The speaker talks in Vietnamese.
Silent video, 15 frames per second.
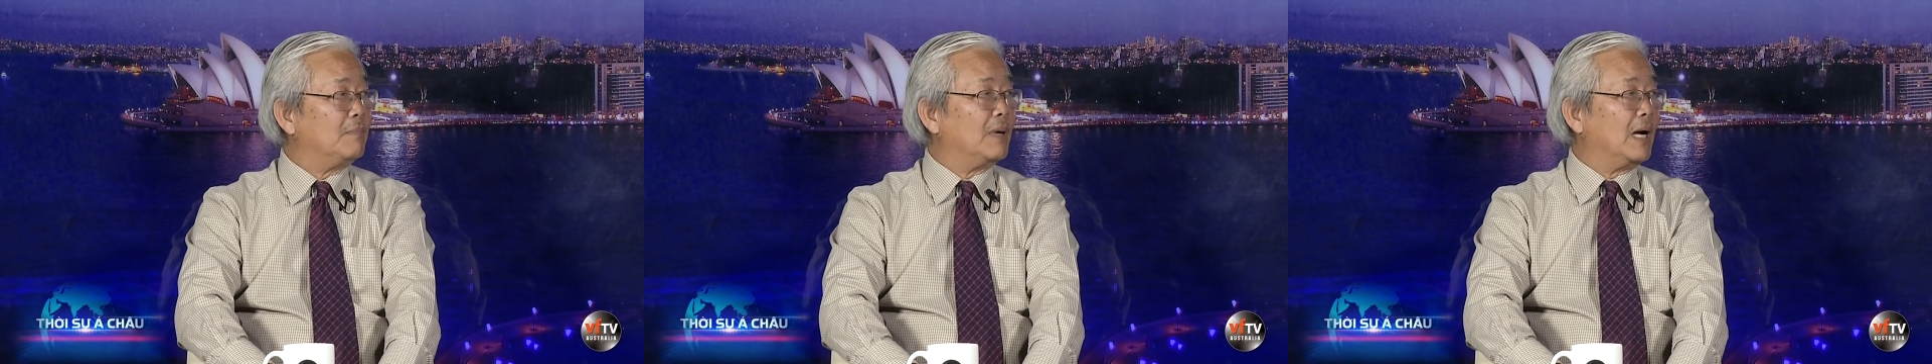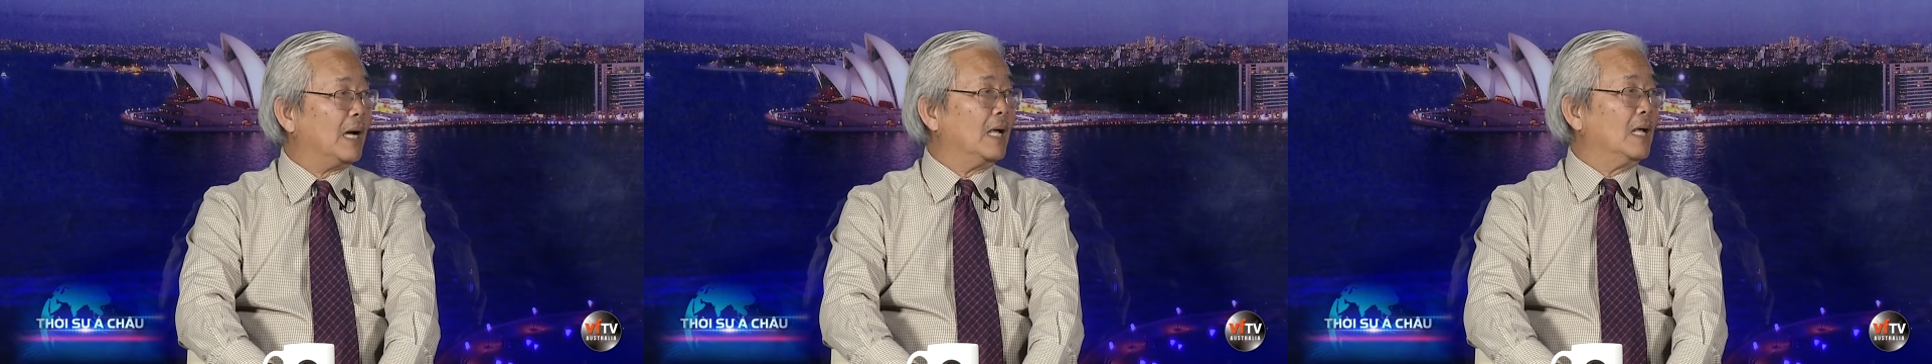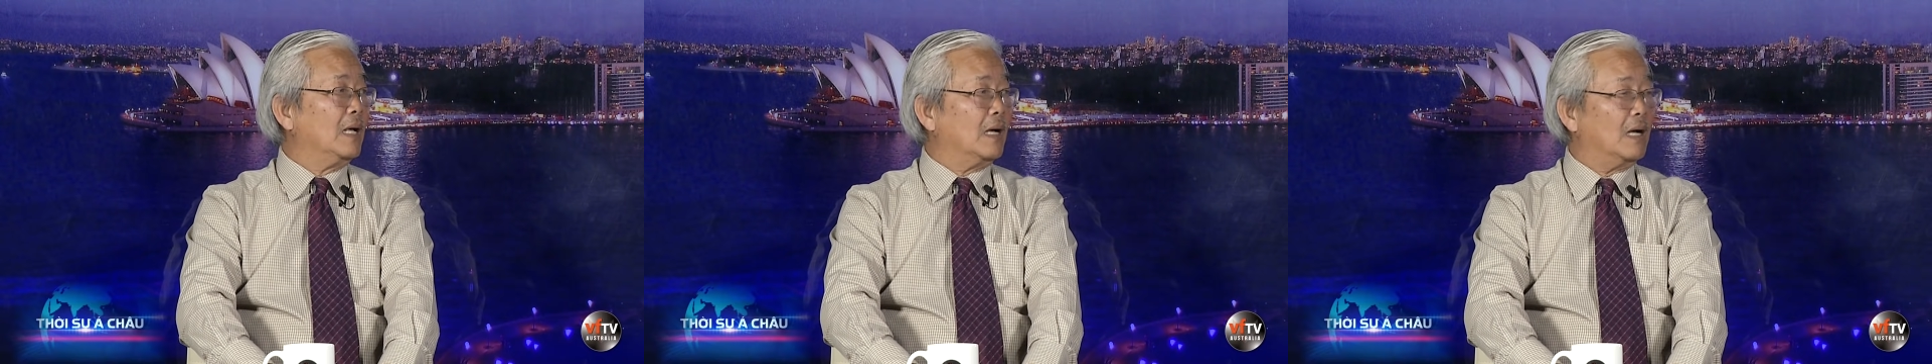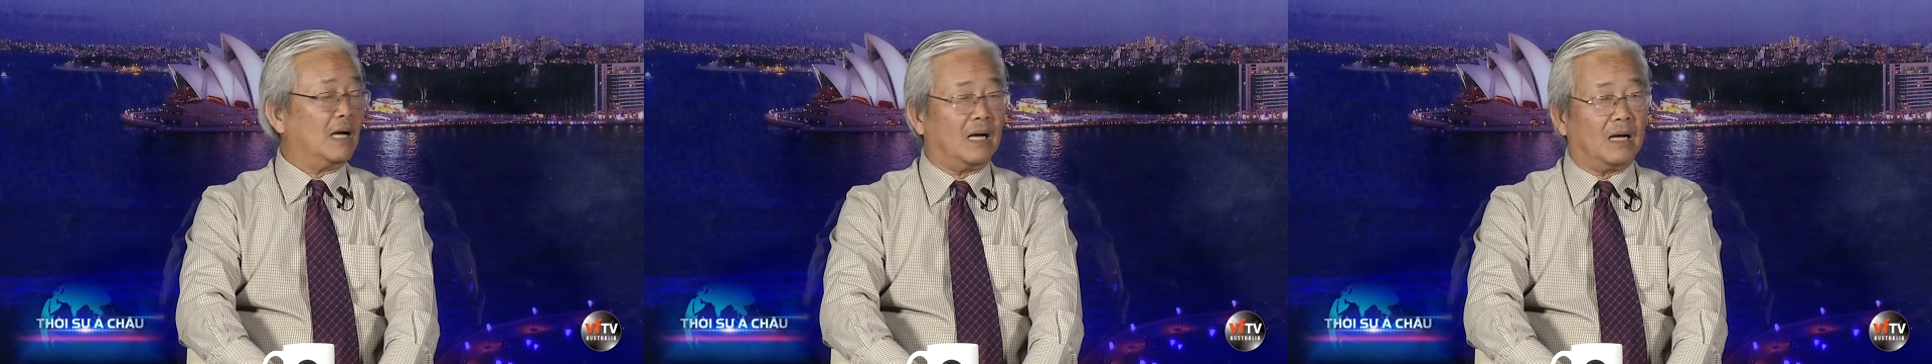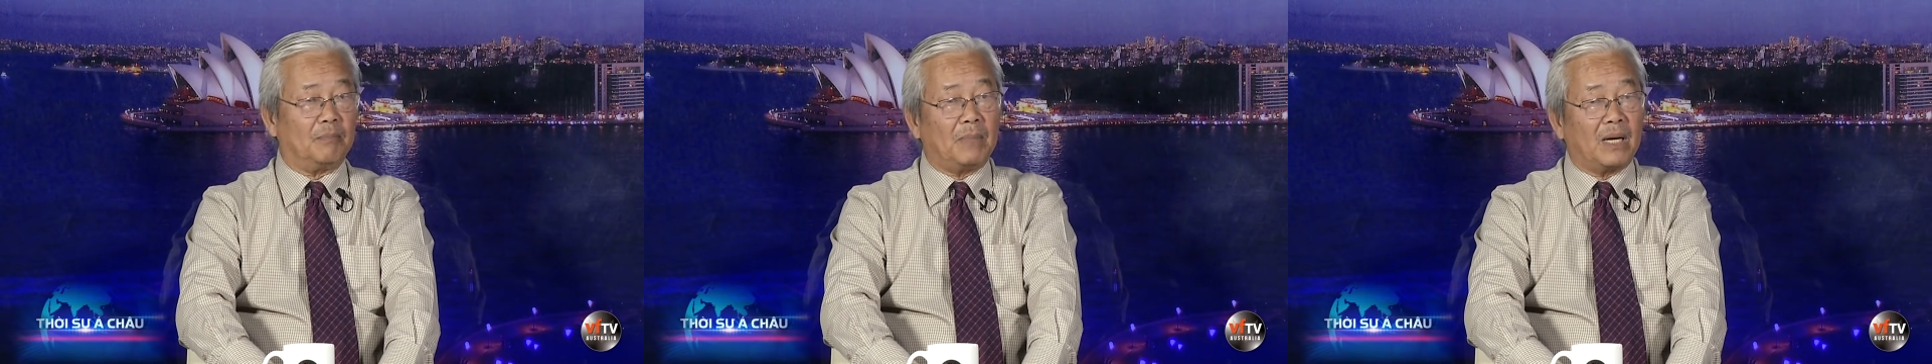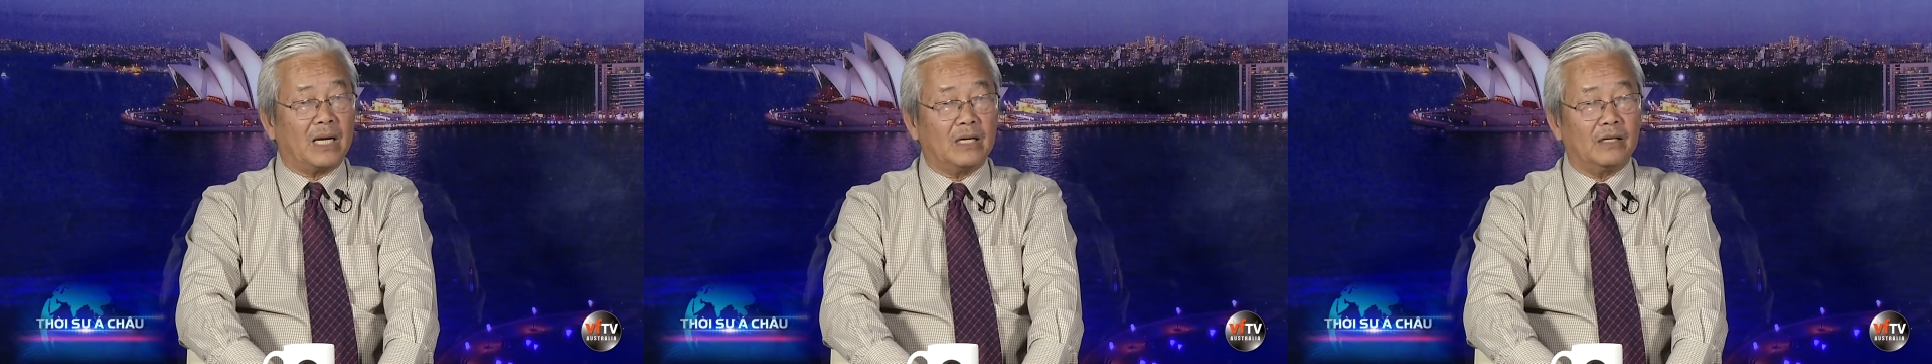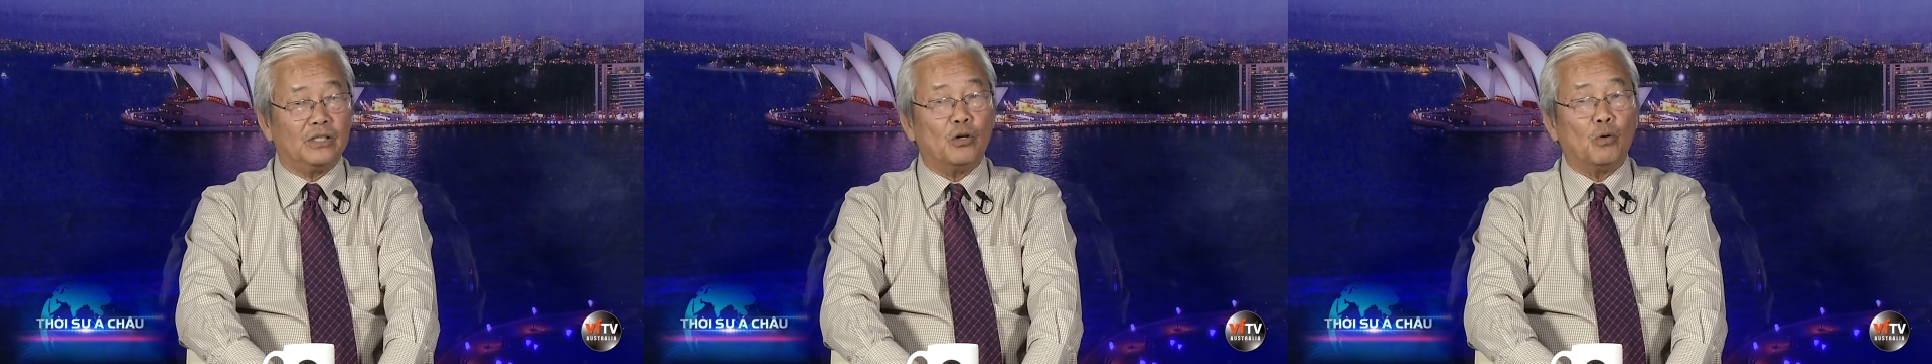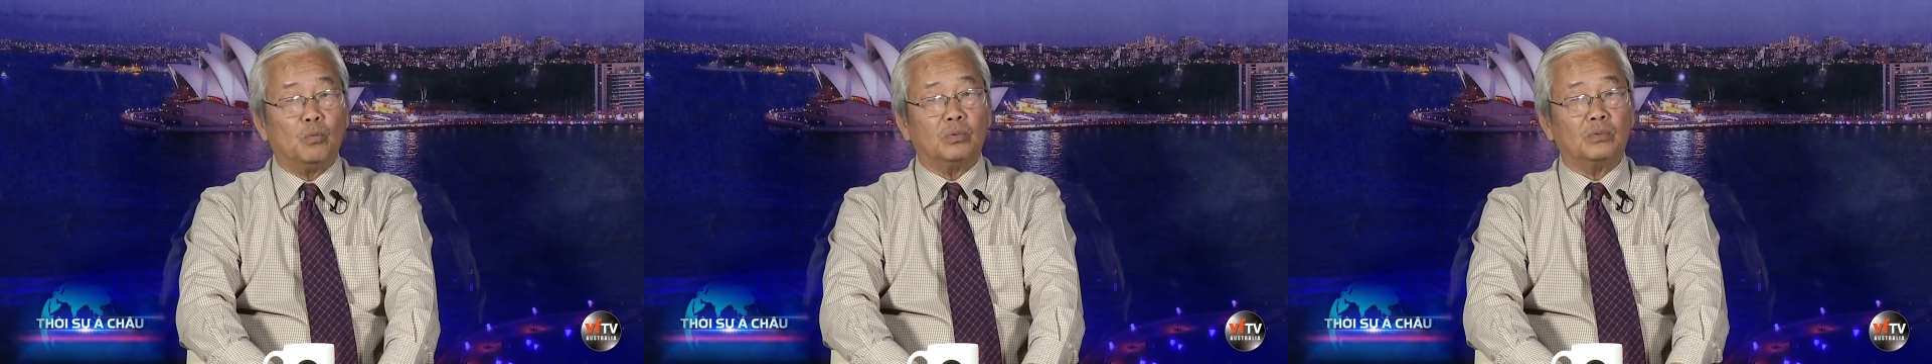mà à, bắc kinh
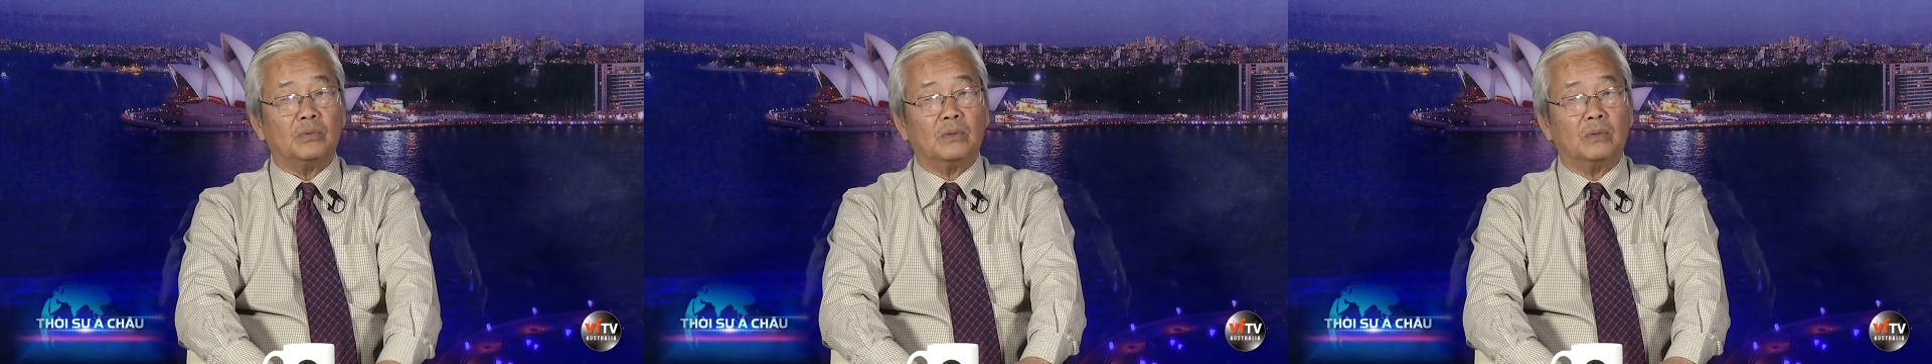dùng